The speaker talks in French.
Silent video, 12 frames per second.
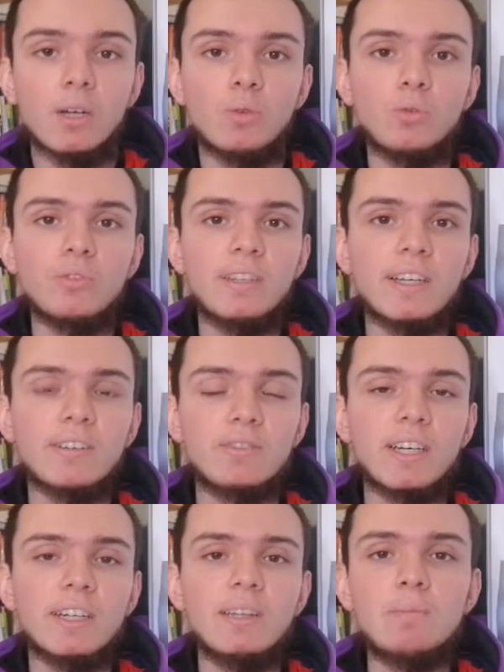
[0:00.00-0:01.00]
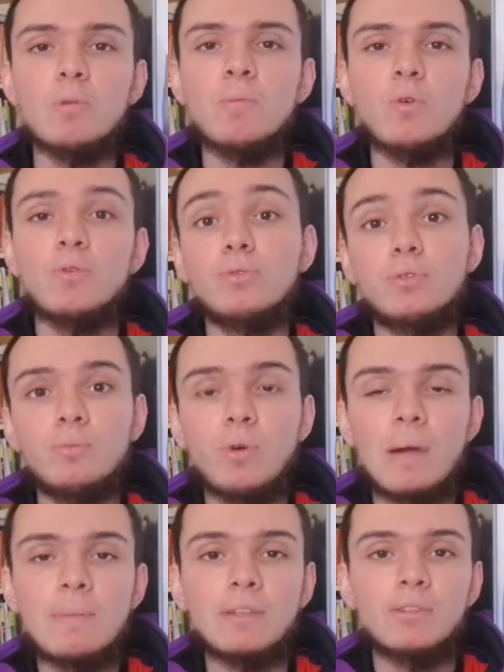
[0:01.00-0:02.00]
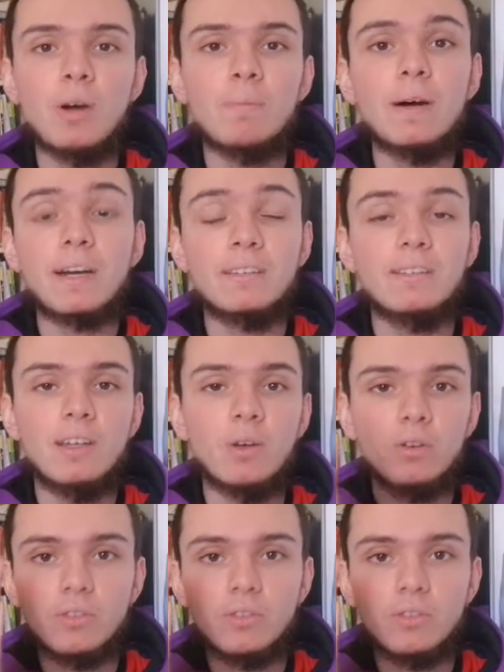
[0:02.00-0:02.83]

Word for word: Donc c'est véritablement le football amateur par excellence,